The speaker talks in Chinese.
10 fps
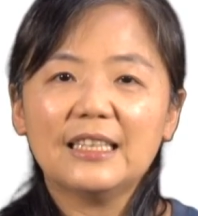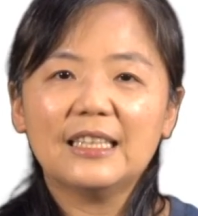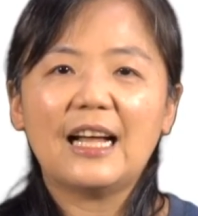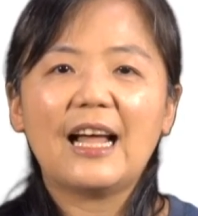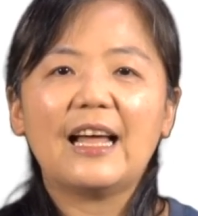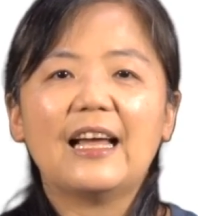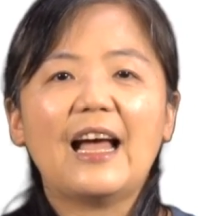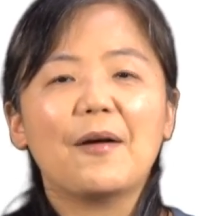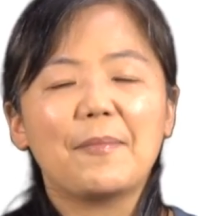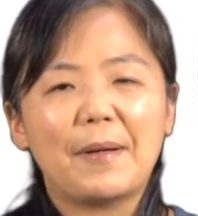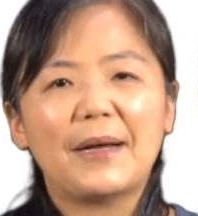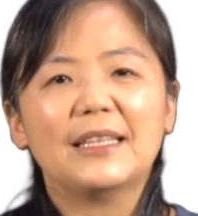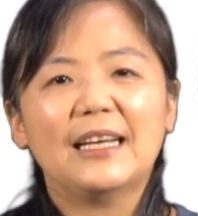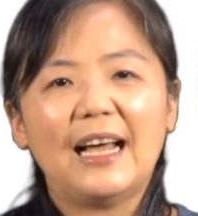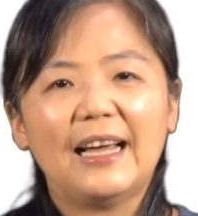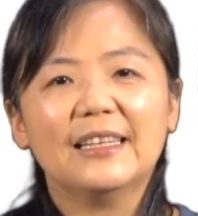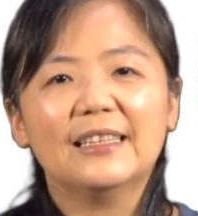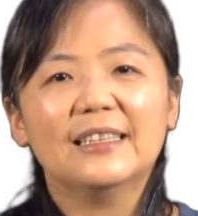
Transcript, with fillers: 帝的爱，还有妈妈的爱。